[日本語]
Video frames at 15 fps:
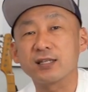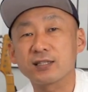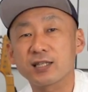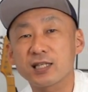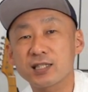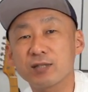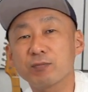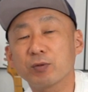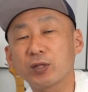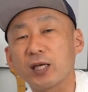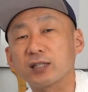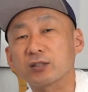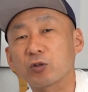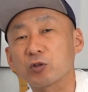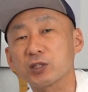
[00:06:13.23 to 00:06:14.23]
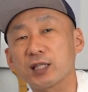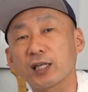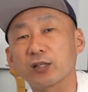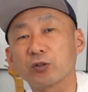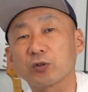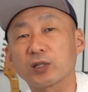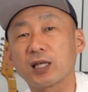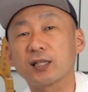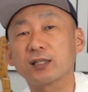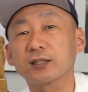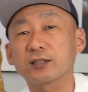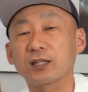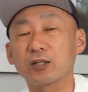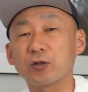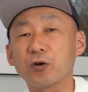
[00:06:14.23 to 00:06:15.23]
写真もね少しだけ撮ったん
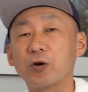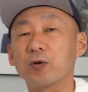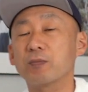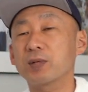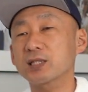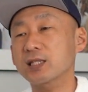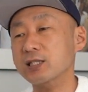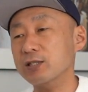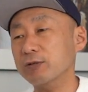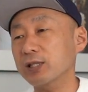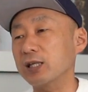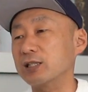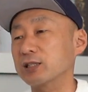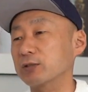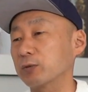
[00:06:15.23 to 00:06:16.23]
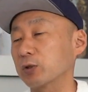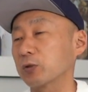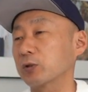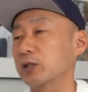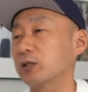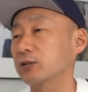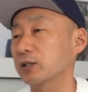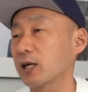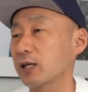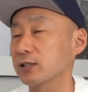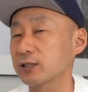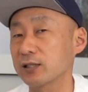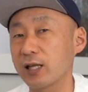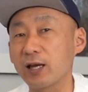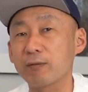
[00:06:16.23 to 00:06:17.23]
ですけど、まあ、写真はねいつも撮ってる
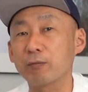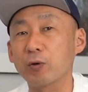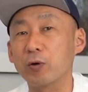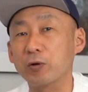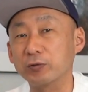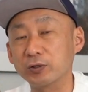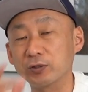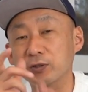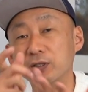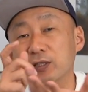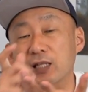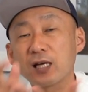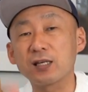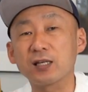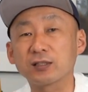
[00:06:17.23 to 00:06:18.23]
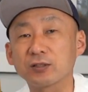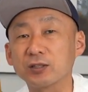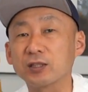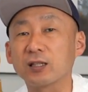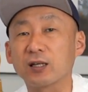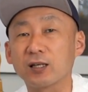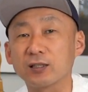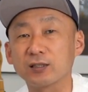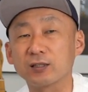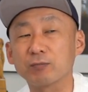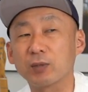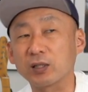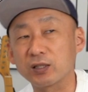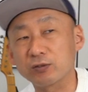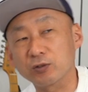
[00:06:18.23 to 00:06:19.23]
感じで、もう普通に使いやすいって感じ、
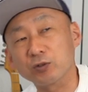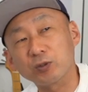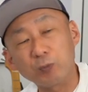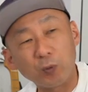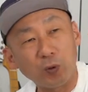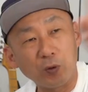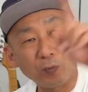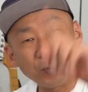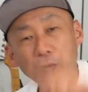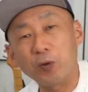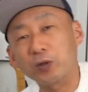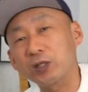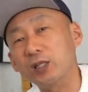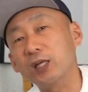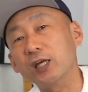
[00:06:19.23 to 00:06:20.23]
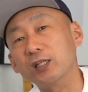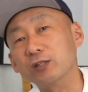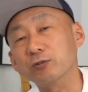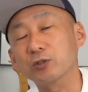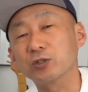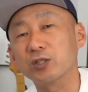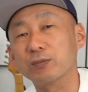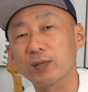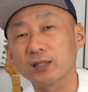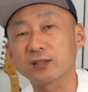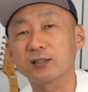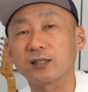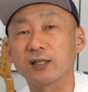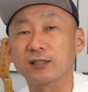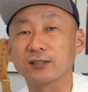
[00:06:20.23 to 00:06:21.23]
まあ、普通にもう綺麗に写りま
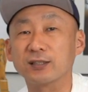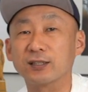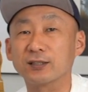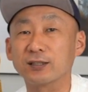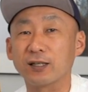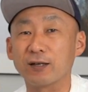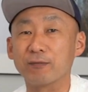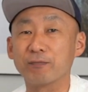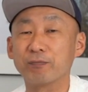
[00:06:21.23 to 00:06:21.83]
すって感じですね。